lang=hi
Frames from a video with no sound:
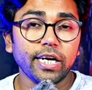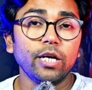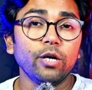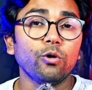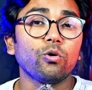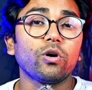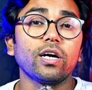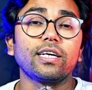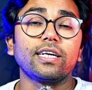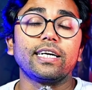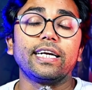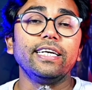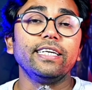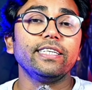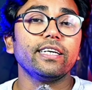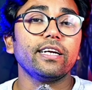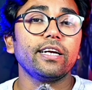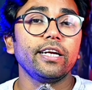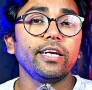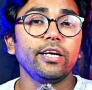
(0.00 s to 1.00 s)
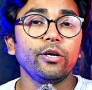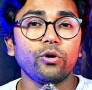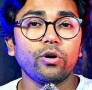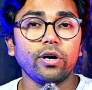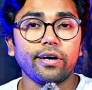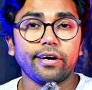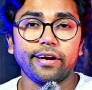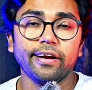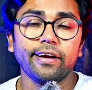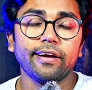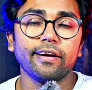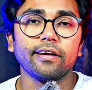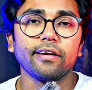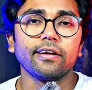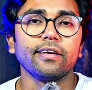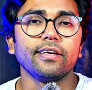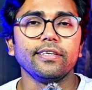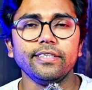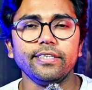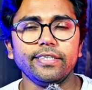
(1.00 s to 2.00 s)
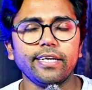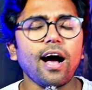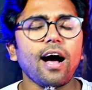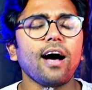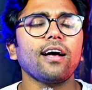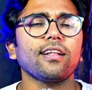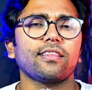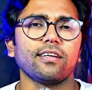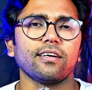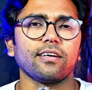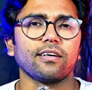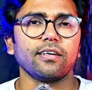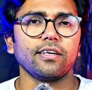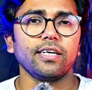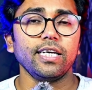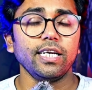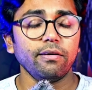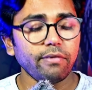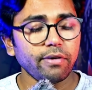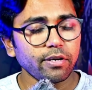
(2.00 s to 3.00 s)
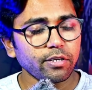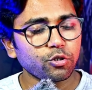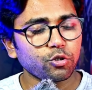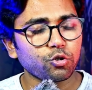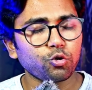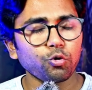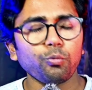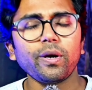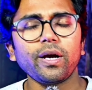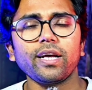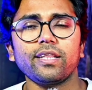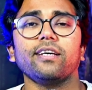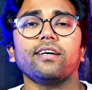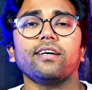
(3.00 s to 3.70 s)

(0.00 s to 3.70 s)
लियो का टीजर लियो का ट्रेलर यहाँ तक इवन सुबह